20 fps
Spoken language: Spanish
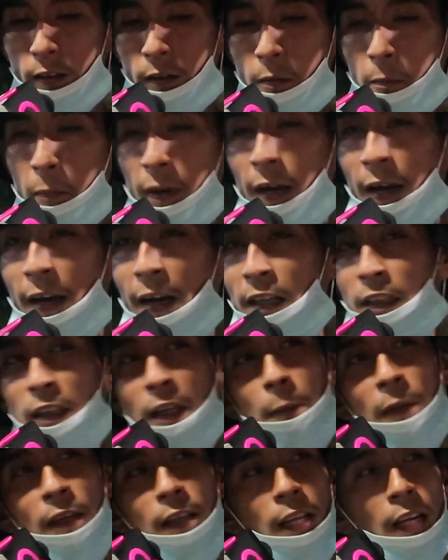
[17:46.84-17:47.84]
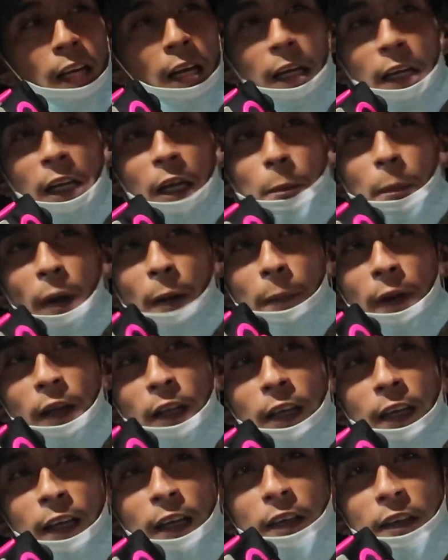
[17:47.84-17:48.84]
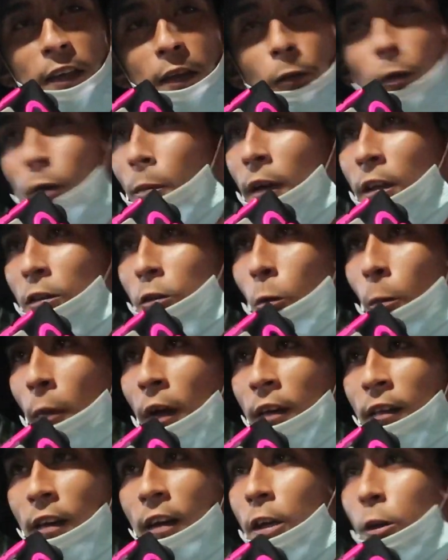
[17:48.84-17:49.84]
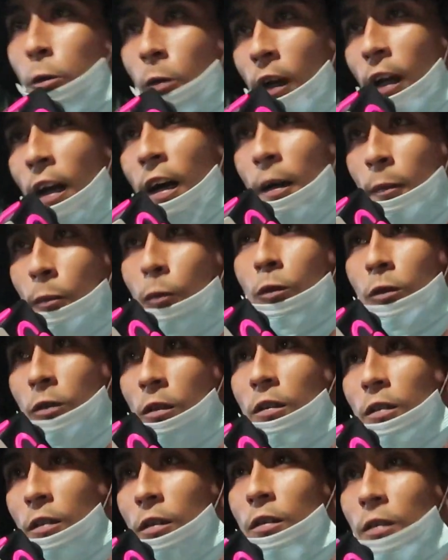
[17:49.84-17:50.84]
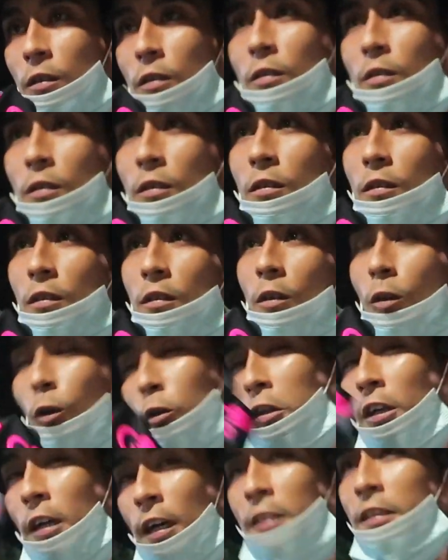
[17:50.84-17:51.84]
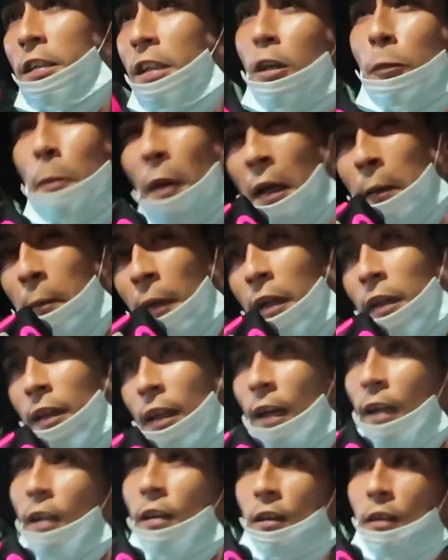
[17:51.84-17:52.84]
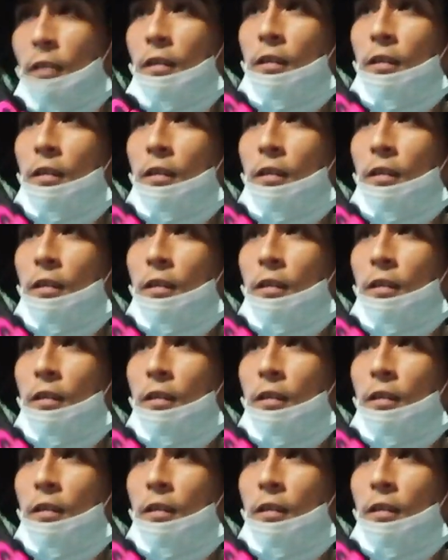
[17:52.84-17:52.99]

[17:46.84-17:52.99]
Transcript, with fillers: me encanta meterlas en el papel de que se vuelvan sumisas y yo la amo. Cosas así, experimentar.